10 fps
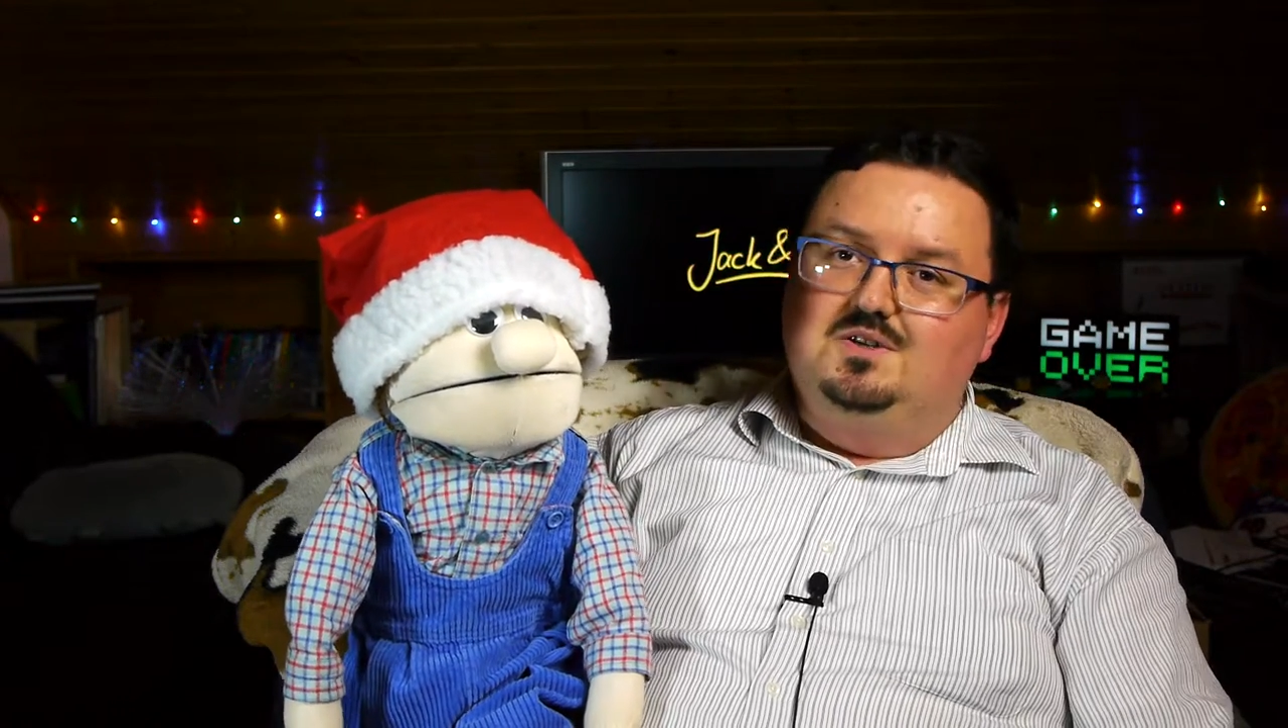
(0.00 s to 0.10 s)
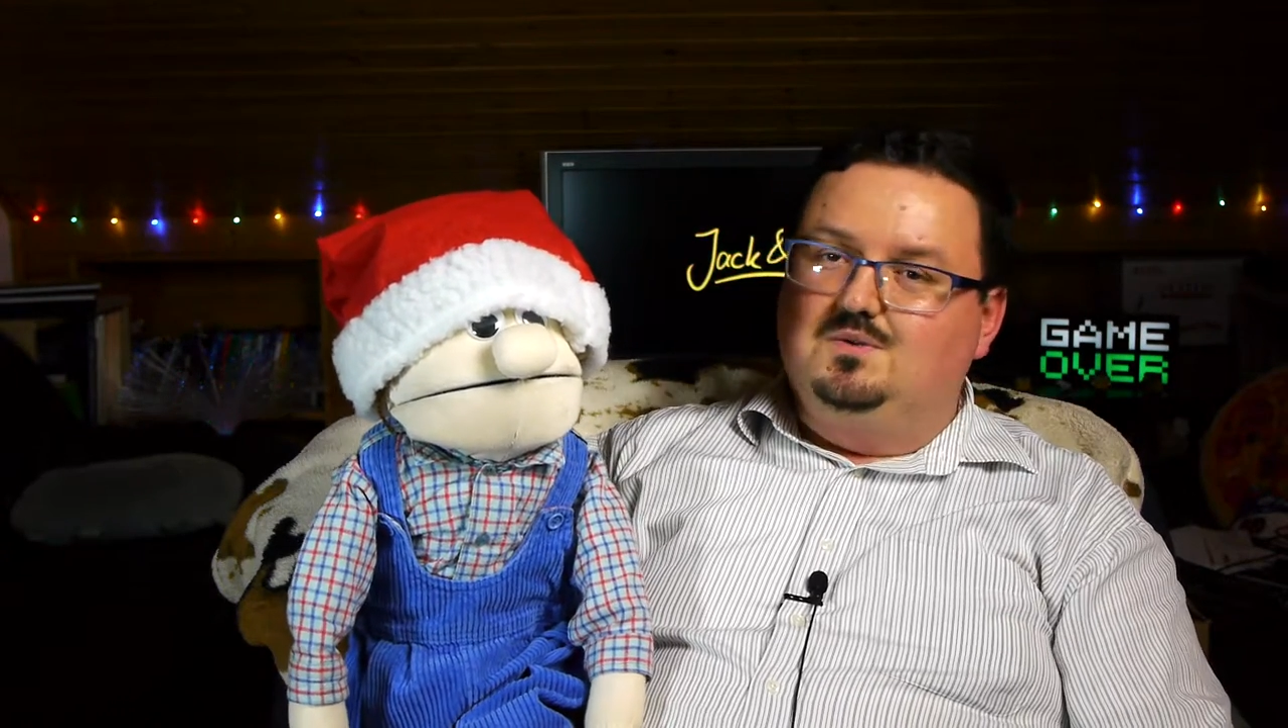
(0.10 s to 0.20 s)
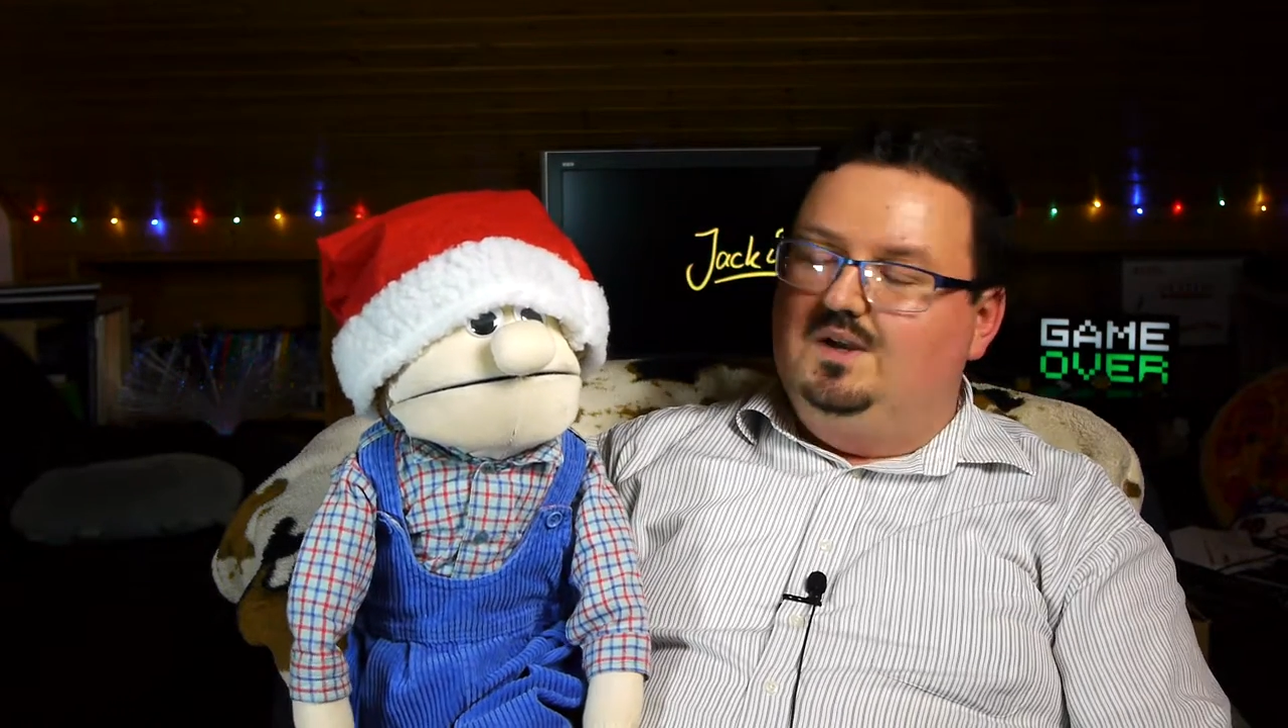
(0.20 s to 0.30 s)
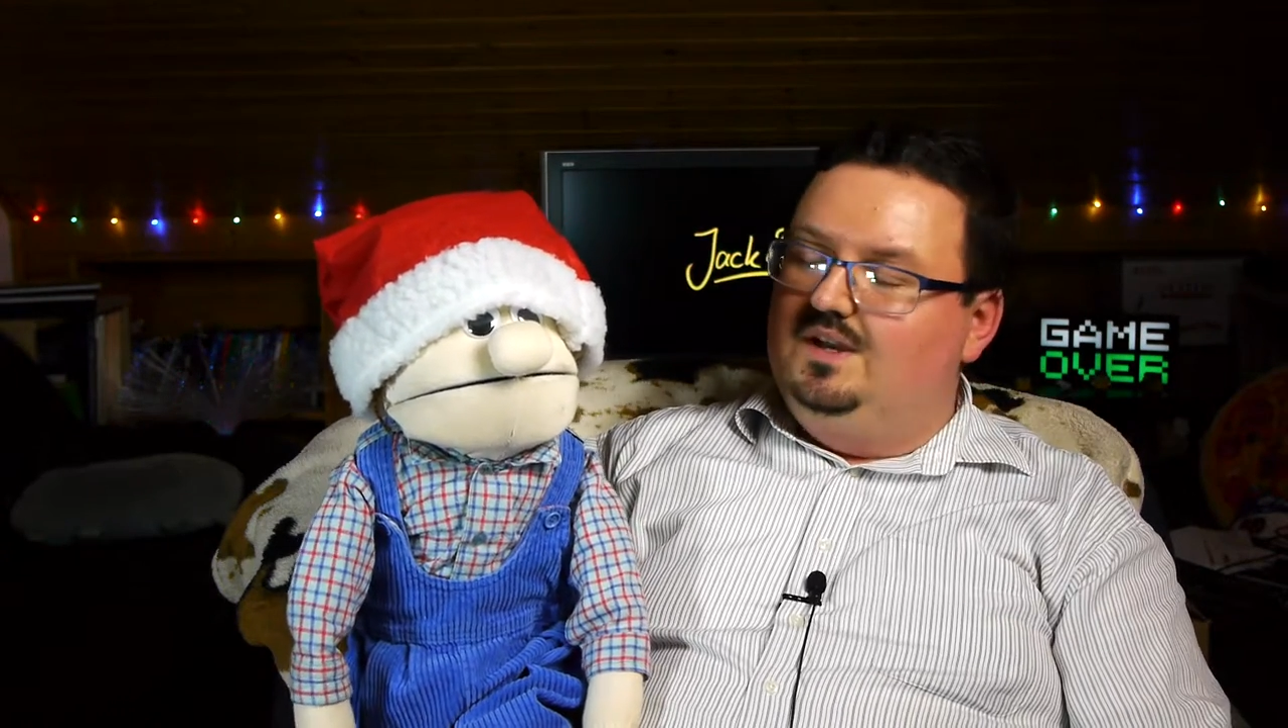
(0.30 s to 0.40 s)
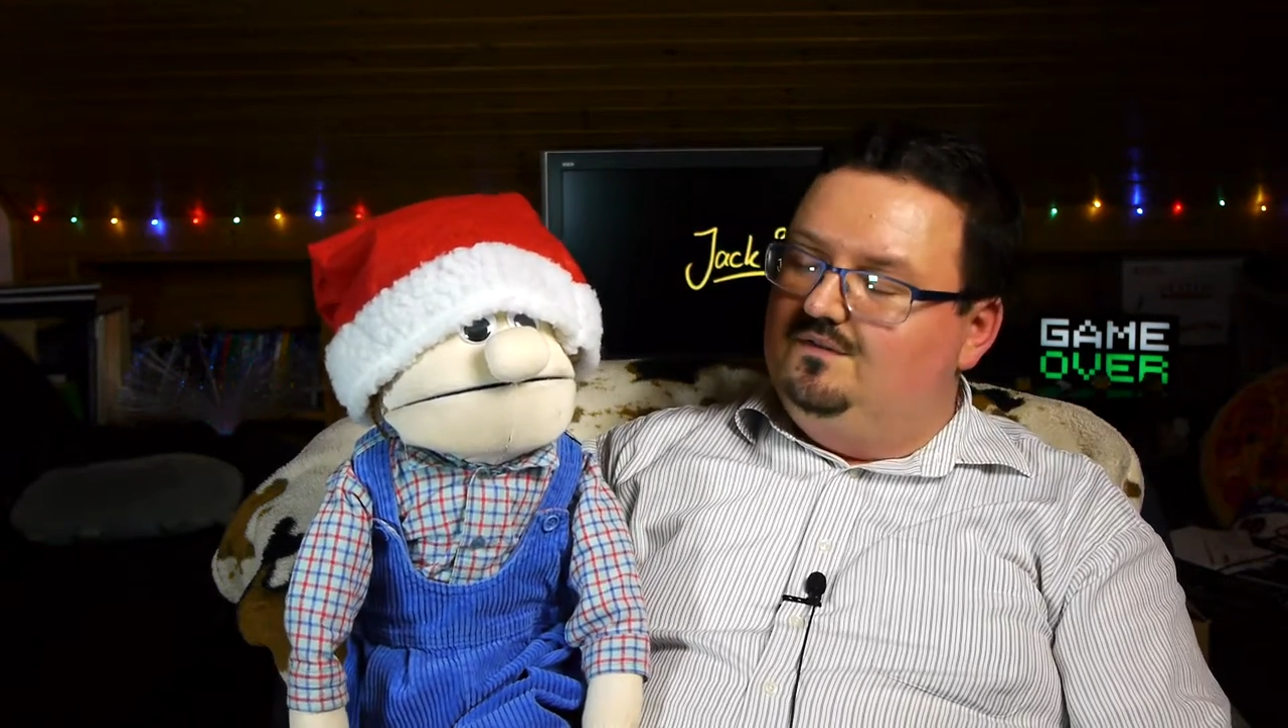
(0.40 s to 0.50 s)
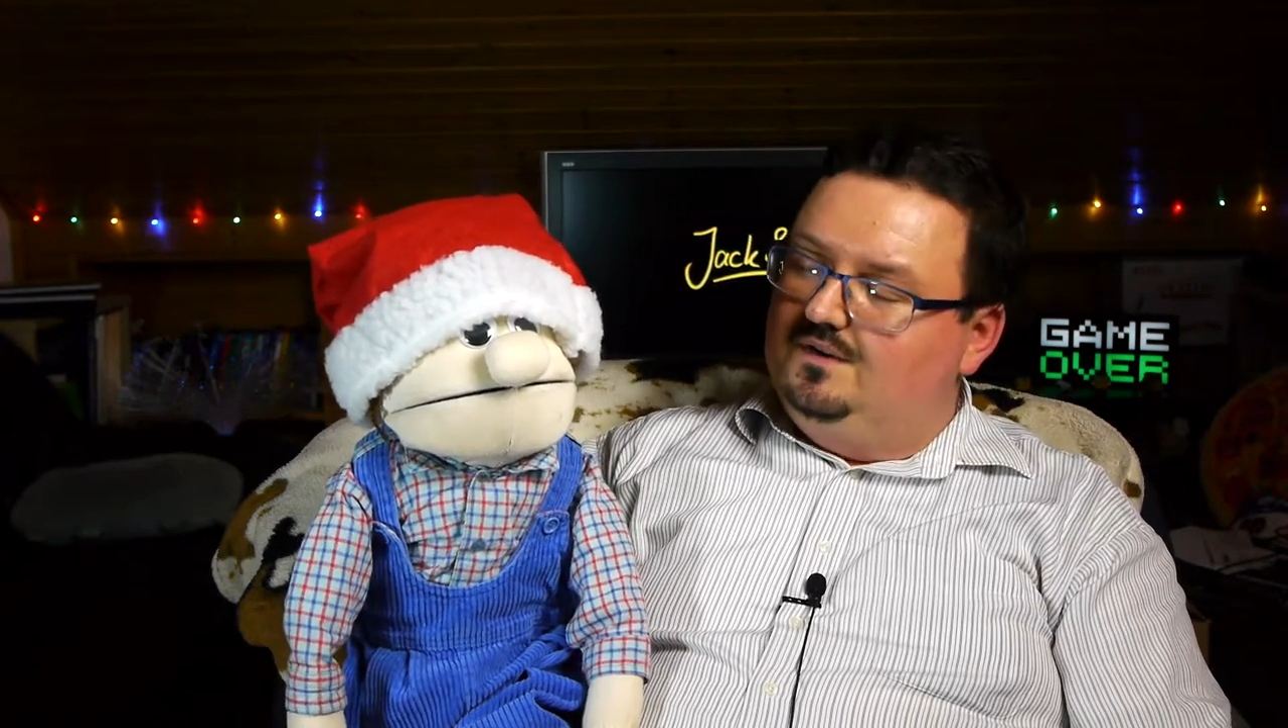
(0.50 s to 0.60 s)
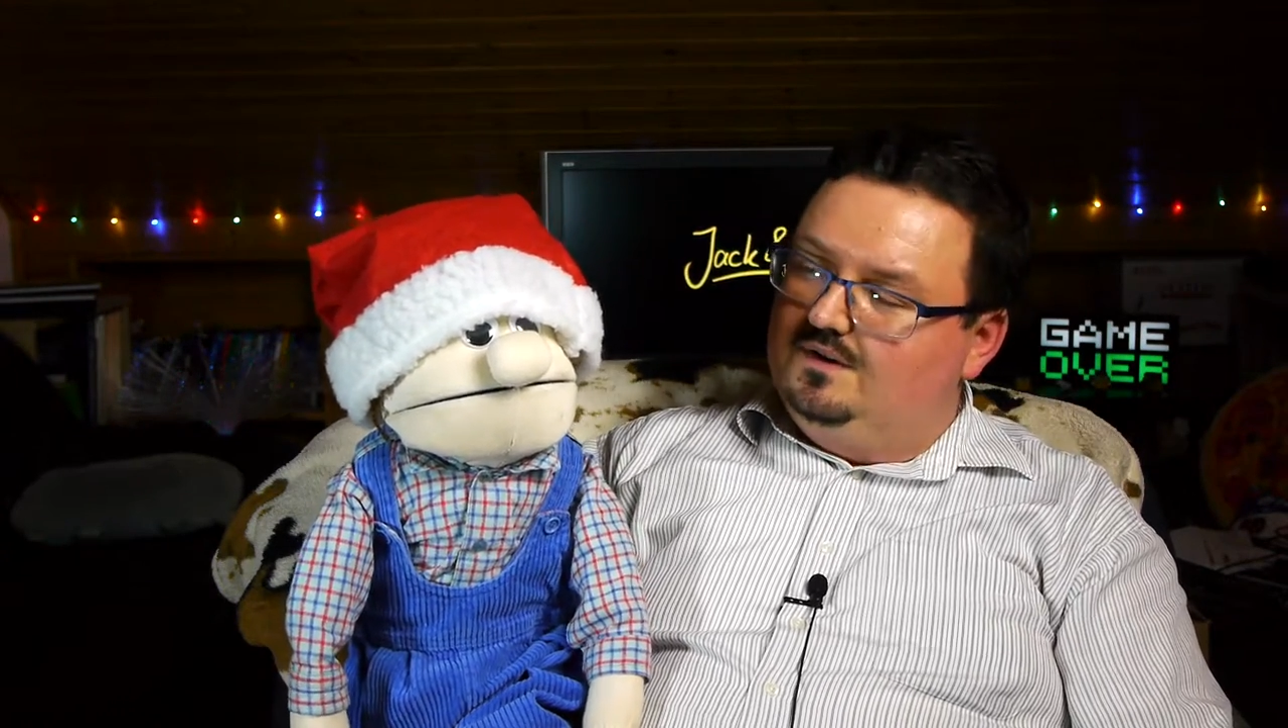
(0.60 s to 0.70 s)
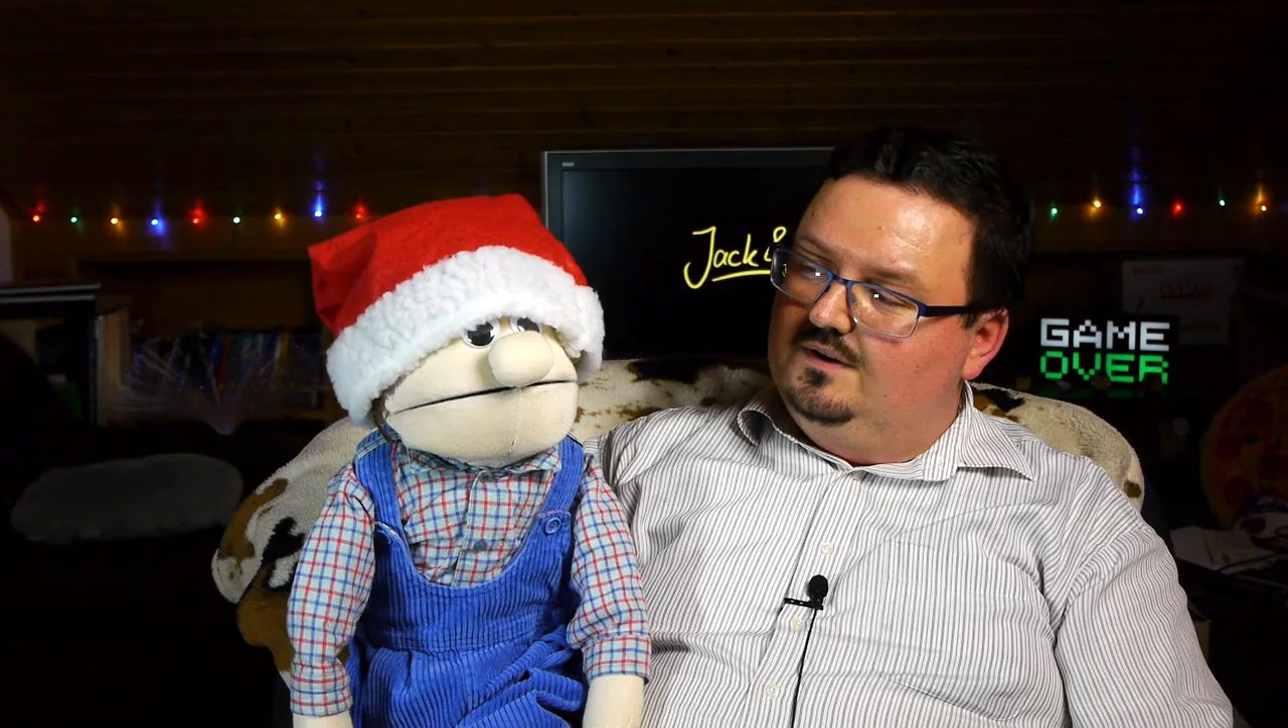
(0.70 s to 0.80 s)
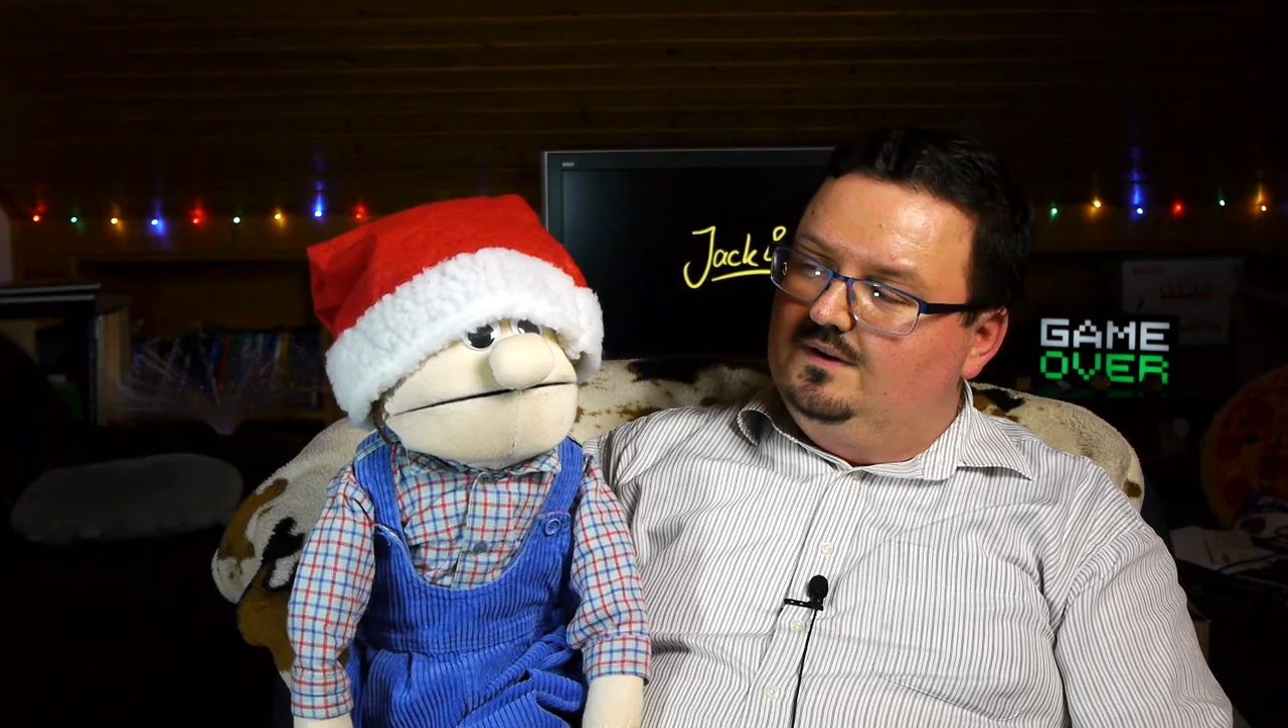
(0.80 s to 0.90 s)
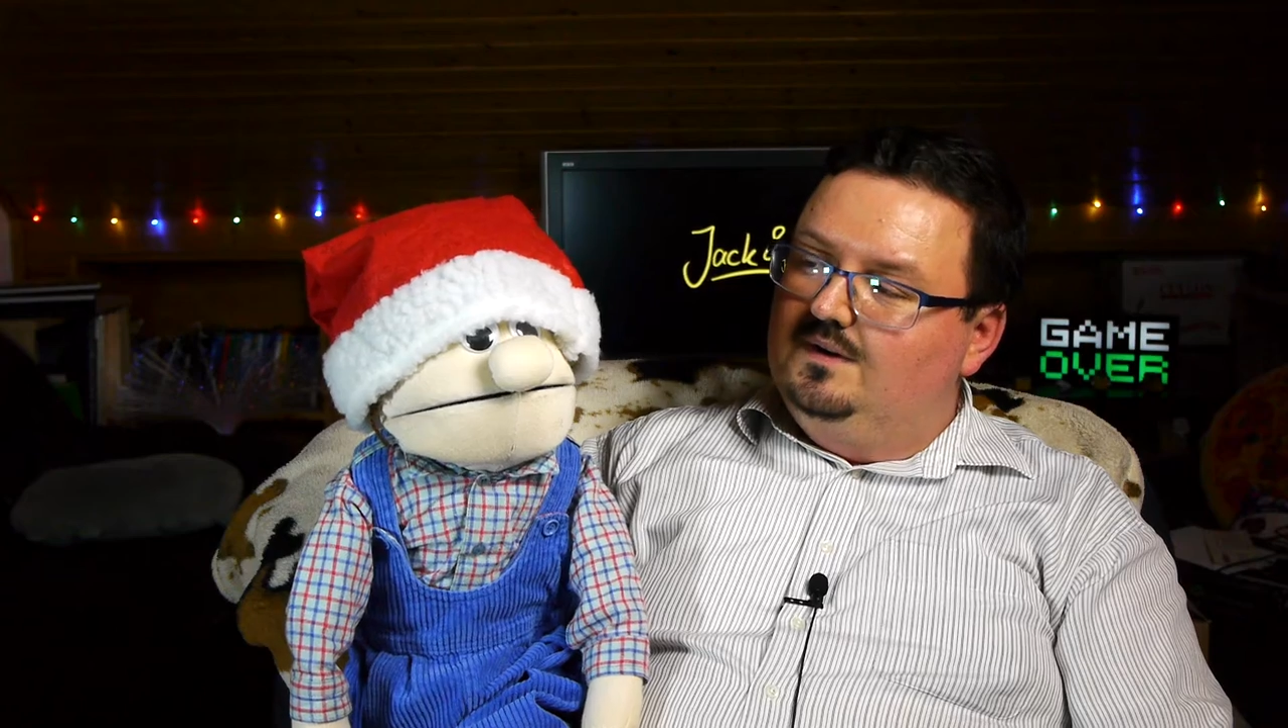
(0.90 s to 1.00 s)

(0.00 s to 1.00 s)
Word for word: so einfach.